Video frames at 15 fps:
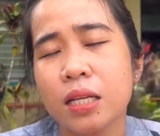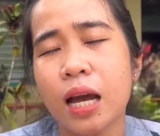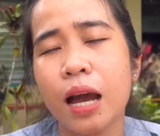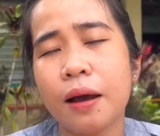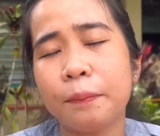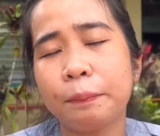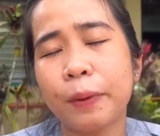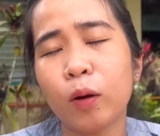
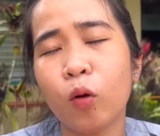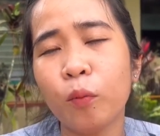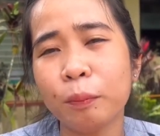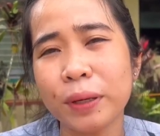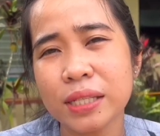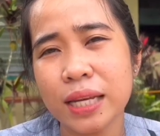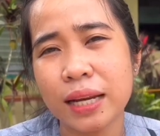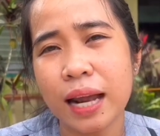um,
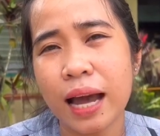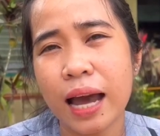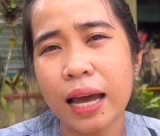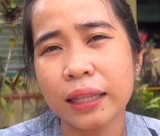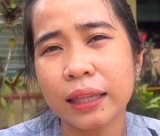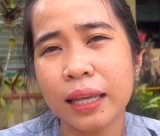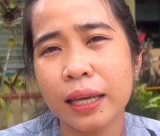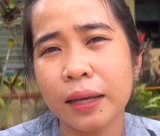pag-umpisa ng
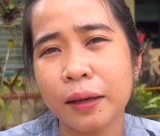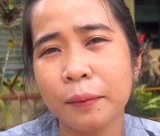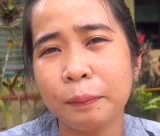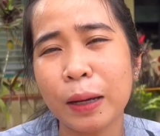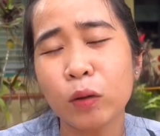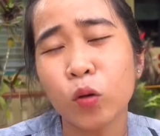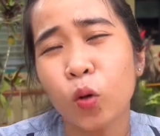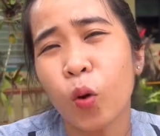ating
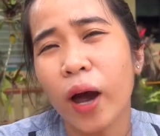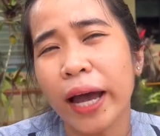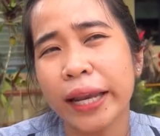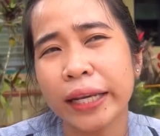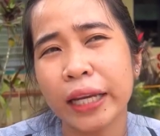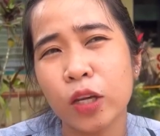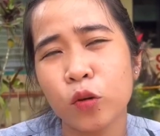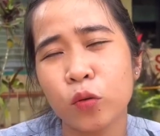panuruan
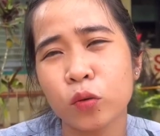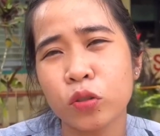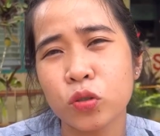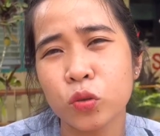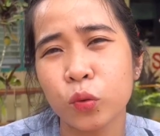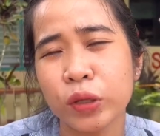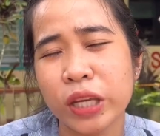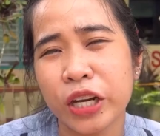ngayong
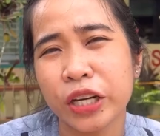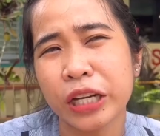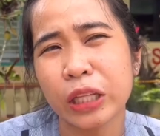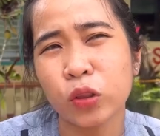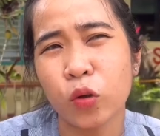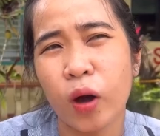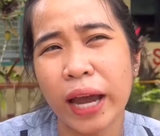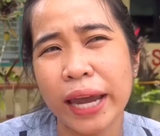school year na
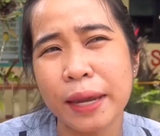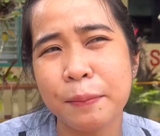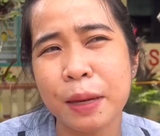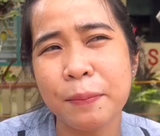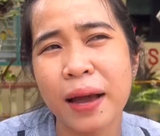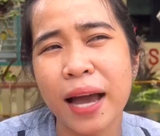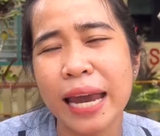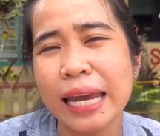to ay may
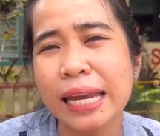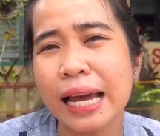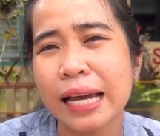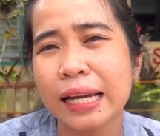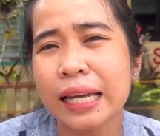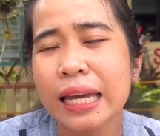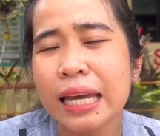mga ilang